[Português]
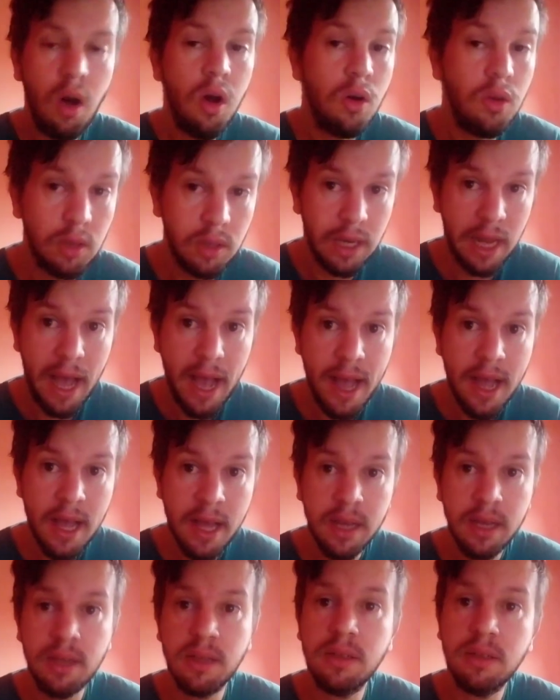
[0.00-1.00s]
Olá,
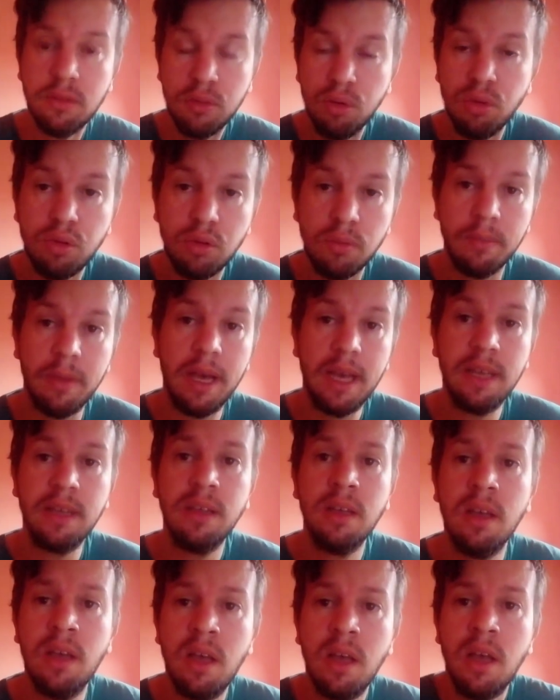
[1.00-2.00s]
tudo
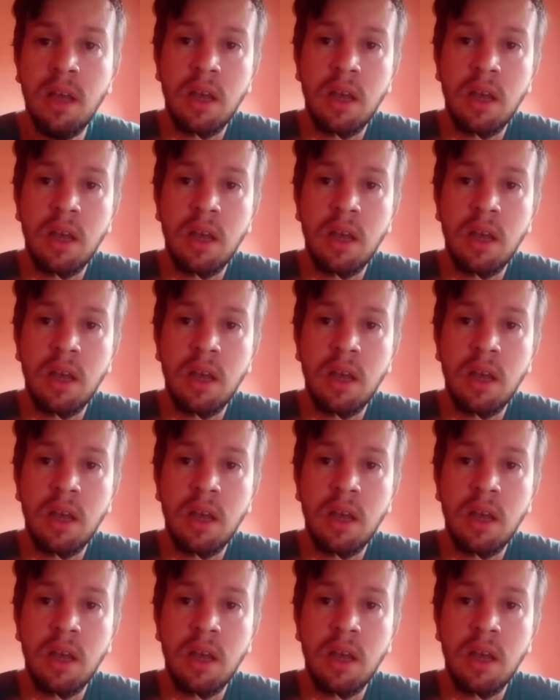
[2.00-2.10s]
bem?